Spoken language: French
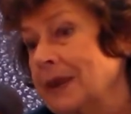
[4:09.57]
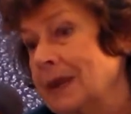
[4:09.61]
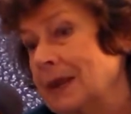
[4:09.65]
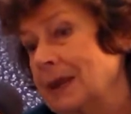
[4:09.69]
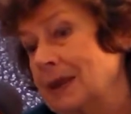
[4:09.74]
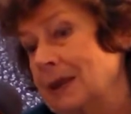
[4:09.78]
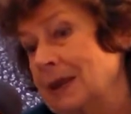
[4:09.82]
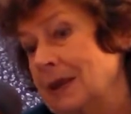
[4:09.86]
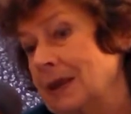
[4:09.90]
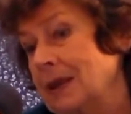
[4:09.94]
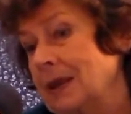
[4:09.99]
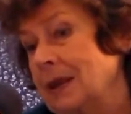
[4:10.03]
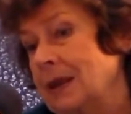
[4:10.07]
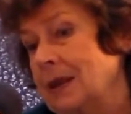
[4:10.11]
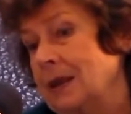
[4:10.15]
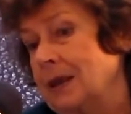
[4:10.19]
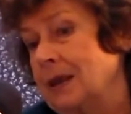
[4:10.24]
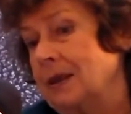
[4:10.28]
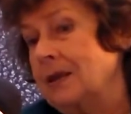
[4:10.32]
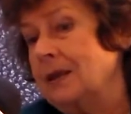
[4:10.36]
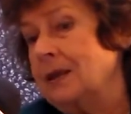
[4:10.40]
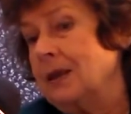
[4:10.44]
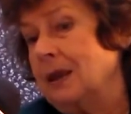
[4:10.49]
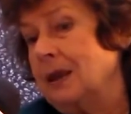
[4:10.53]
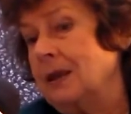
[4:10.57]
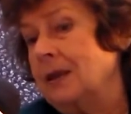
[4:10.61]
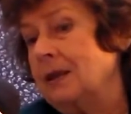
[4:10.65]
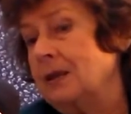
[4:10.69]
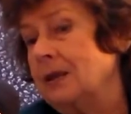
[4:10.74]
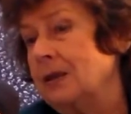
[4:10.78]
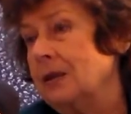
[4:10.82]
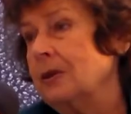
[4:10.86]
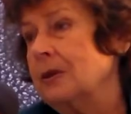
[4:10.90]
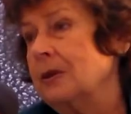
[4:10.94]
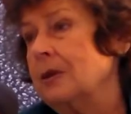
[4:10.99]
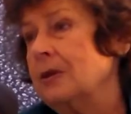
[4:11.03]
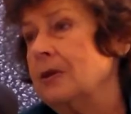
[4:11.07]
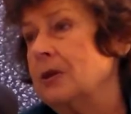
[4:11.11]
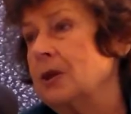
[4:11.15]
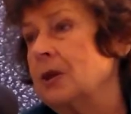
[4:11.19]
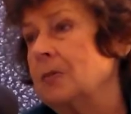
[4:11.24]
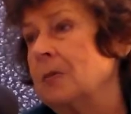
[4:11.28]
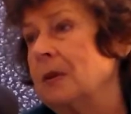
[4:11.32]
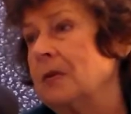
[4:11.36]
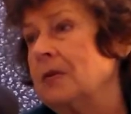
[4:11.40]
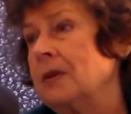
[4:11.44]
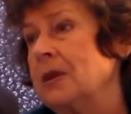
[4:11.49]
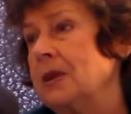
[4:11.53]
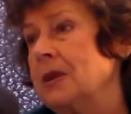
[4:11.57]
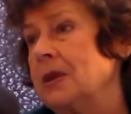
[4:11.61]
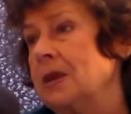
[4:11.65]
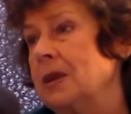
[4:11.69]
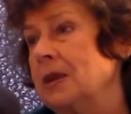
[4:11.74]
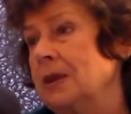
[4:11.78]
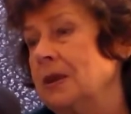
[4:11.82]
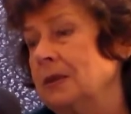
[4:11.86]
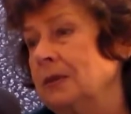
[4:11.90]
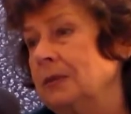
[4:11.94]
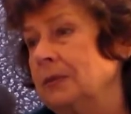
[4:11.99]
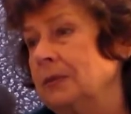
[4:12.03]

Et, ça, c'est pas facile.